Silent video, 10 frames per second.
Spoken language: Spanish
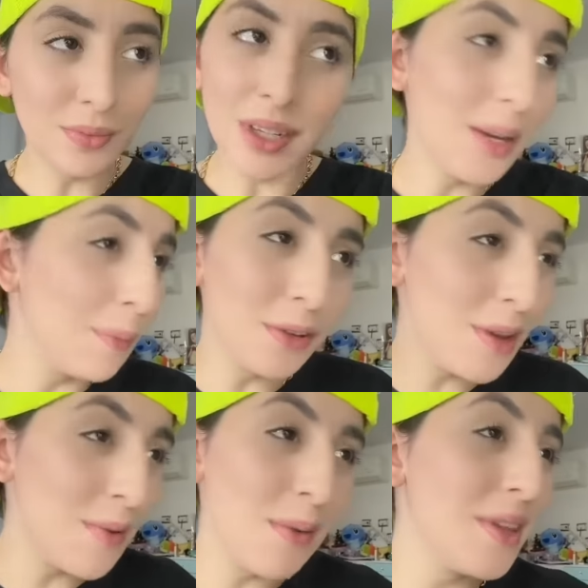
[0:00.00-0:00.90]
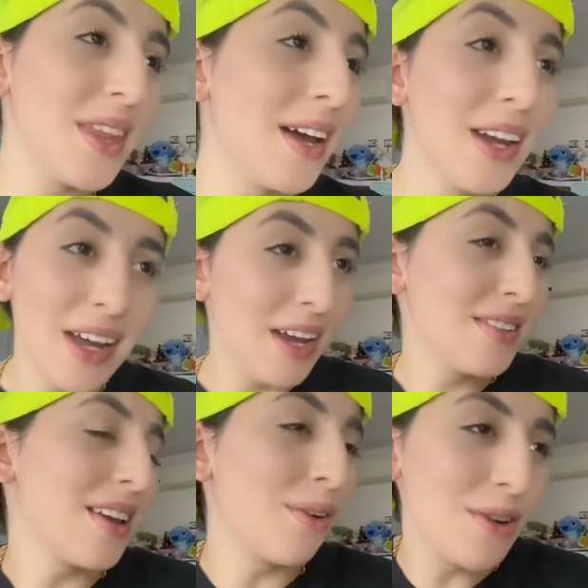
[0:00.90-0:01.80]
Imposible, Vita. Esa
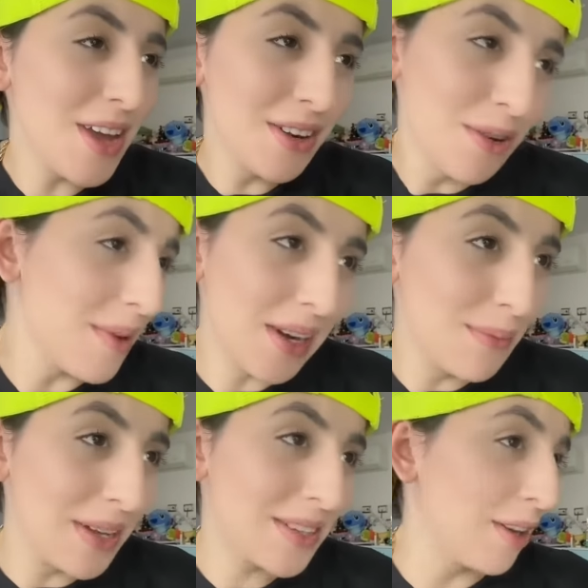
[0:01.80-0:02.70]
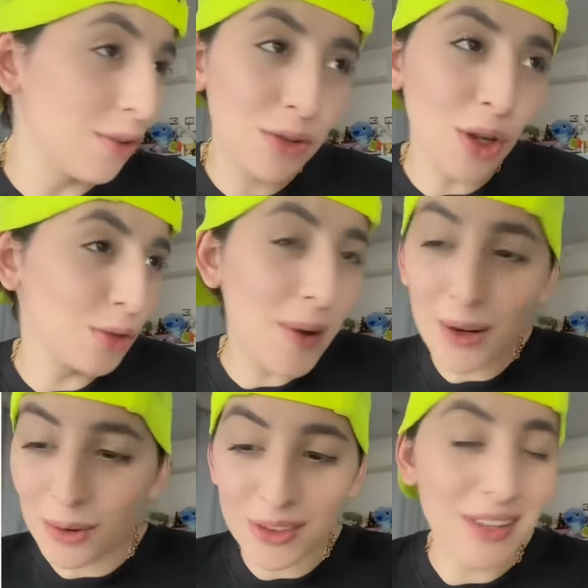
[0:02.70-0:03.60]
joya no vale más que los dos bancos
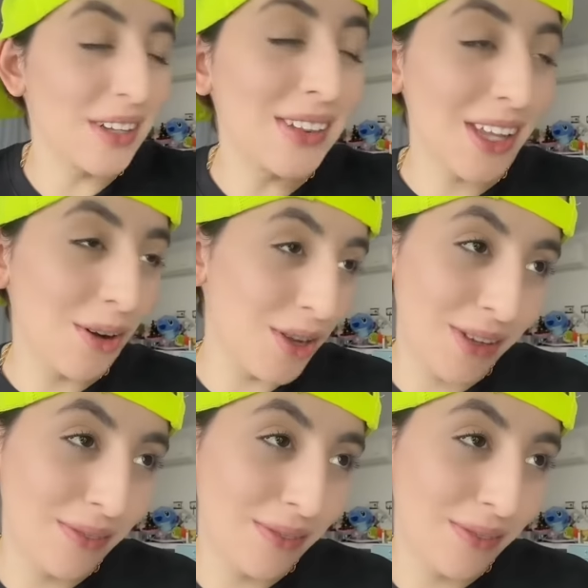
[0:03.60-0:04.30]
que asalté hoy.